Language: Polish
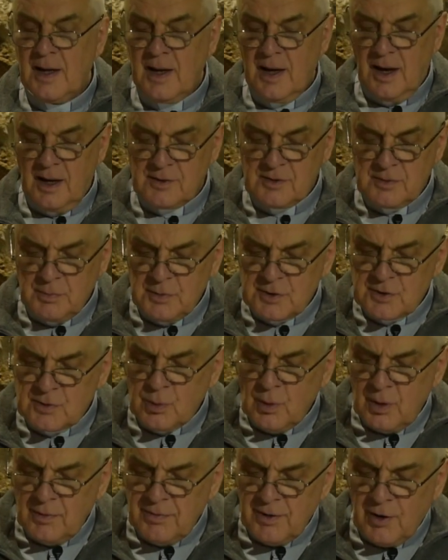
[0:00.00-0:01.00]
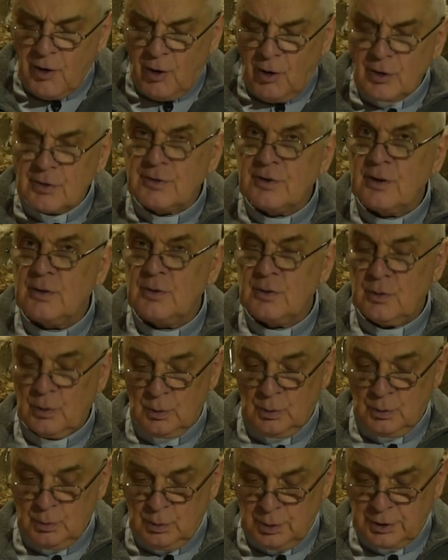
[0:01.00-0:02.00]
A zmysłowy osąd o
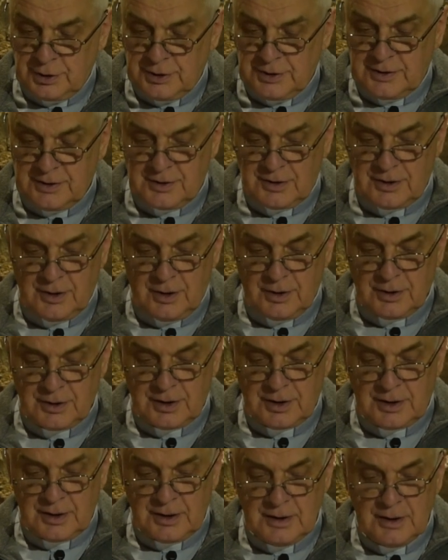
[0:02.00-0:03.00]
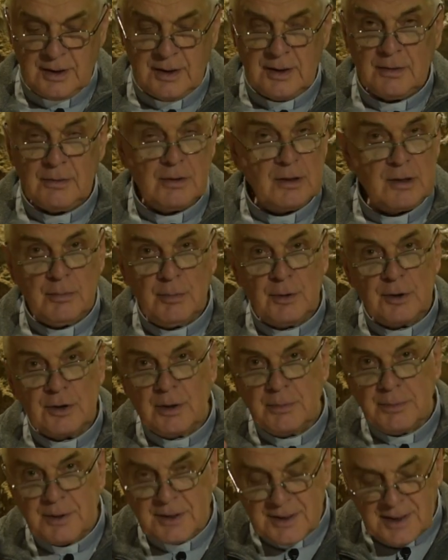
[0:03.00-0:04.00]
użyteczności, który
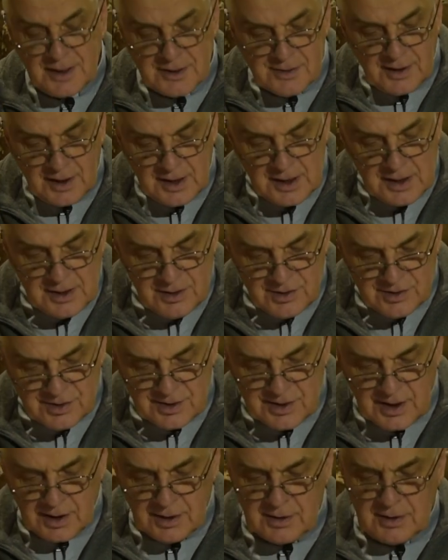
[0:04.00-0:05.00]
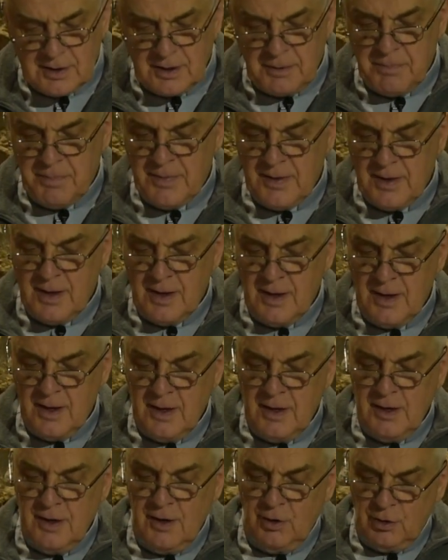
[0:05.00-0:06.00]
może być nazwany instynktem,
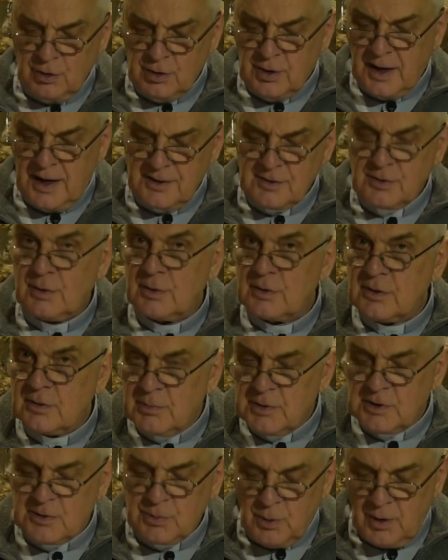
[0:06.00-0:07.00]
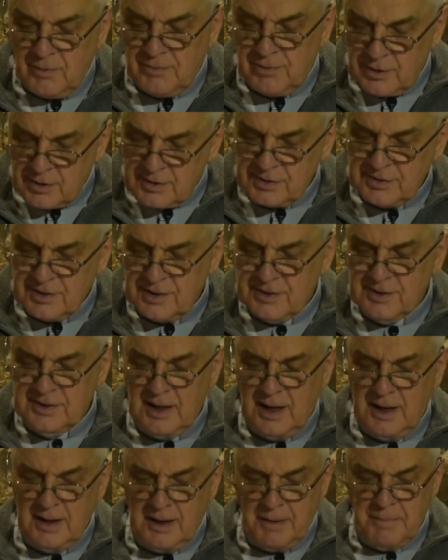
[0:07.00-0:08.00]
od razu zmysłowo
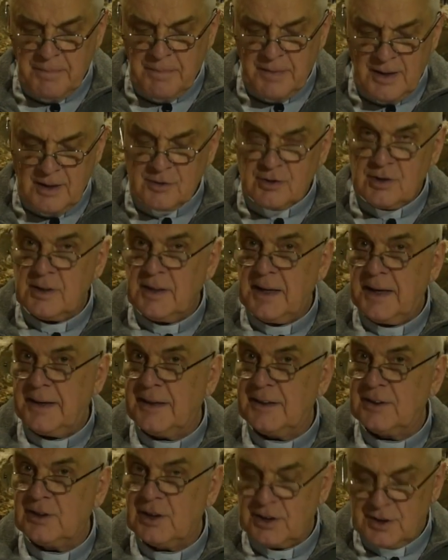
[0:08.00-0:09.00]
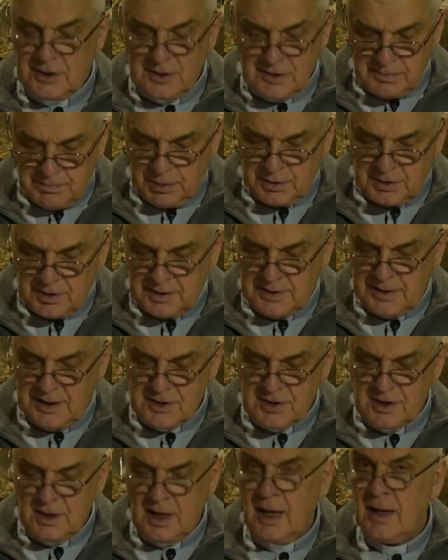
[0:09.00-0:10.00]
rozeznaje, czy dana rzecz jest
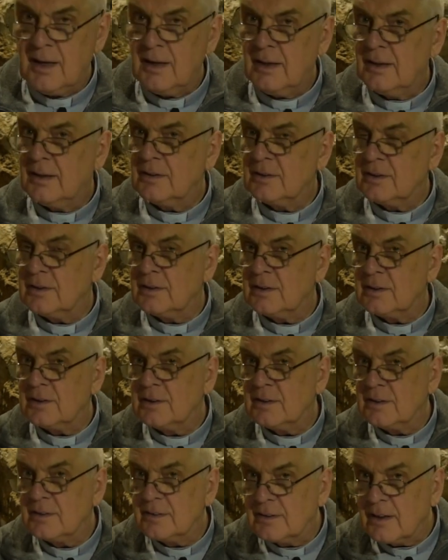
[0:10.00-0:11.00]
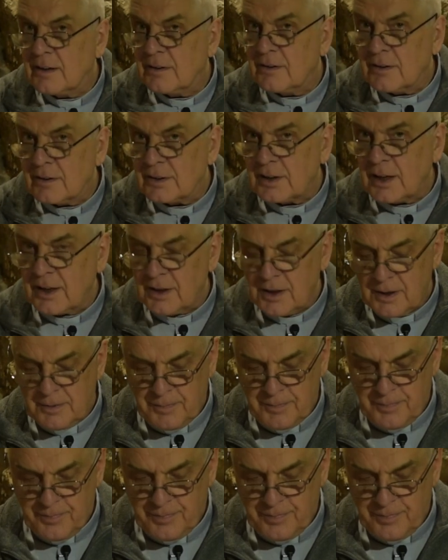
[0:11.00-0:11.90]
pożyteczna, czy też jest zagrożeniem.